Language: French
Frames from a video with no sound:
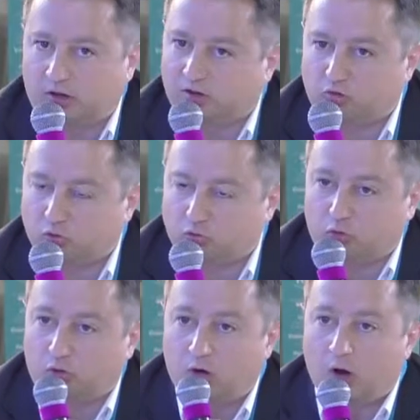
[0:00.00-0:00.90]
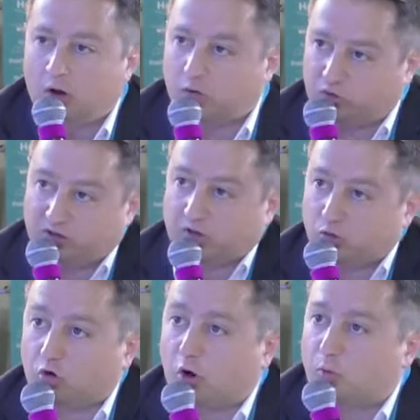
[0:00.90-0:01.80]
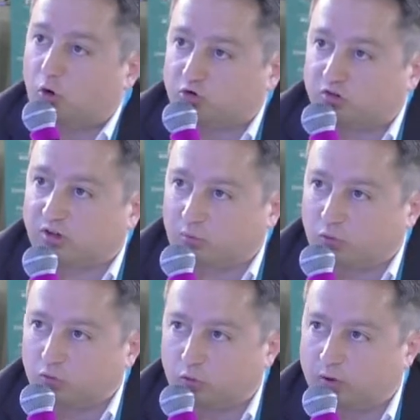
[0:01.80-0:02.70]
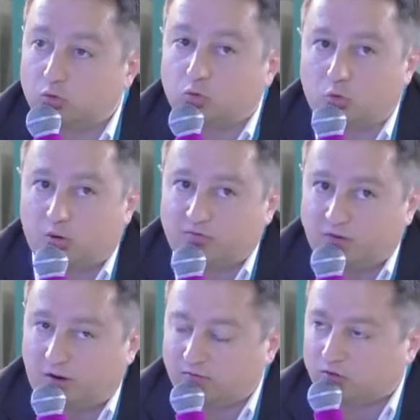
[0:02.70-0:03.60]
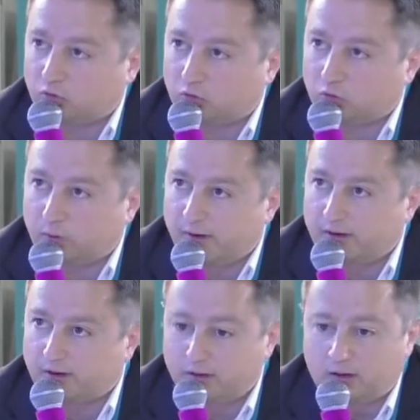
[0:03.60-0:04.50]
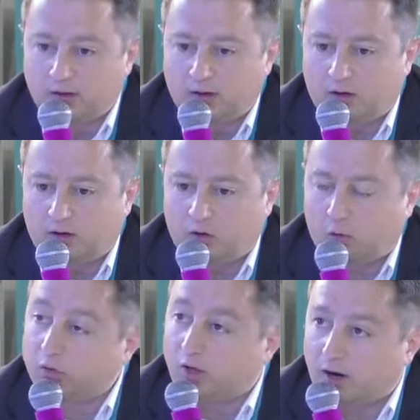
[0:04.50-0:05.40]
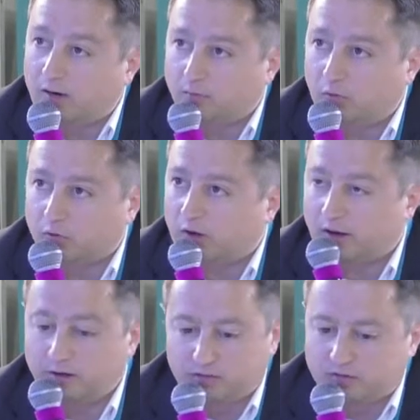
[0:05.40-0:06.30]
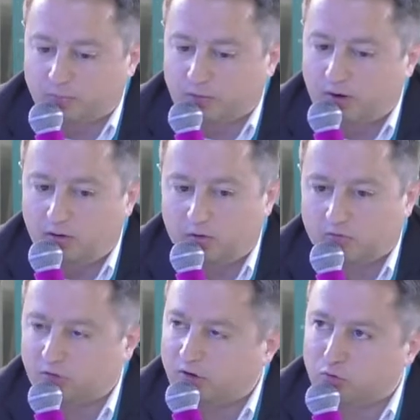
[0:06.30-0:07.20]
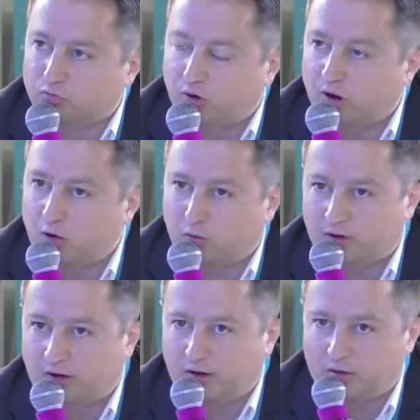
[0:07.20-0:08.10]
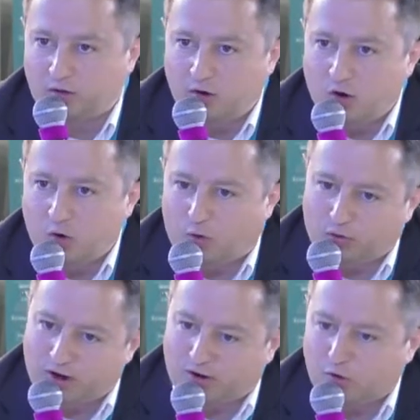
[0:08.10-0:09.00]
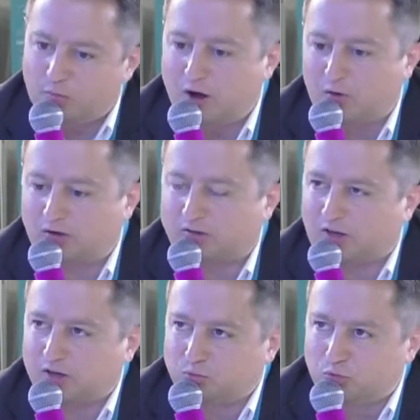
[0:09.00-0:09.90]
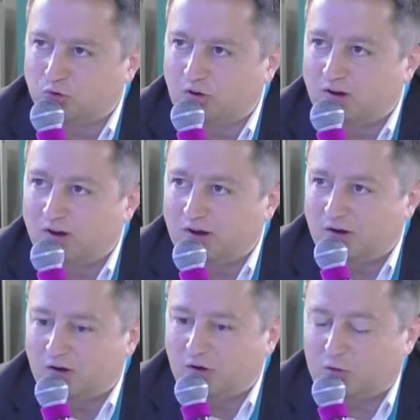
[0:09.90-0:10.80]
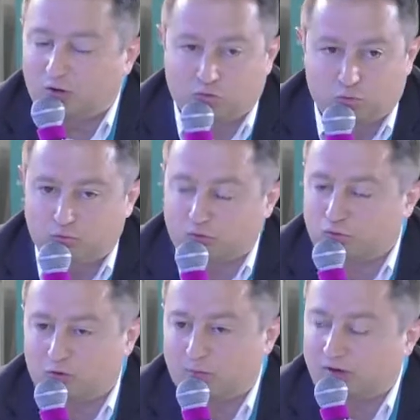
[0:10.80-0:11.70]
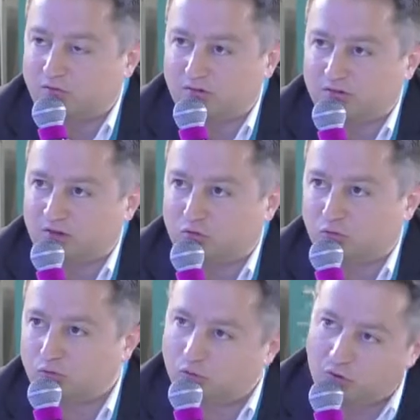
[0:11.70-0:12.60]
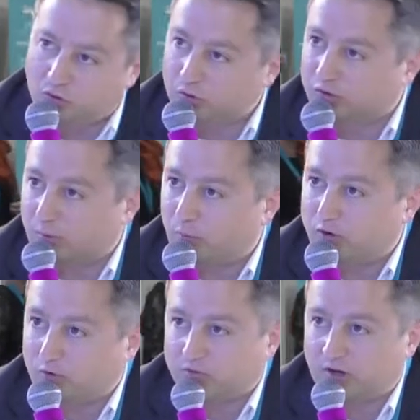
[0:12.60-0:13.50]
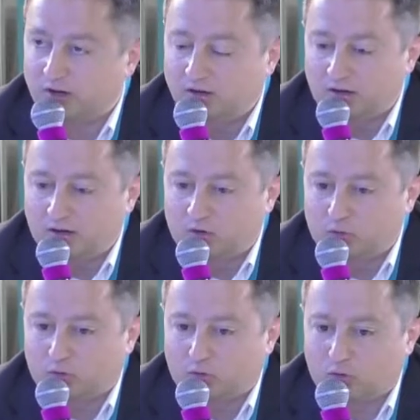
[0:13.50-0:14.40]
questions sur ne serait-ce que comment enregistrer mon nom de domaine ou quoi faire avec ce nom de domaine. Euh, on est là, on est là, n'hésitez pas, euh, venez nous voir, on est, à Colmar, on est à Strasbourg, on est souvent sur les manifestations, notamment Inovia. Mm. Donc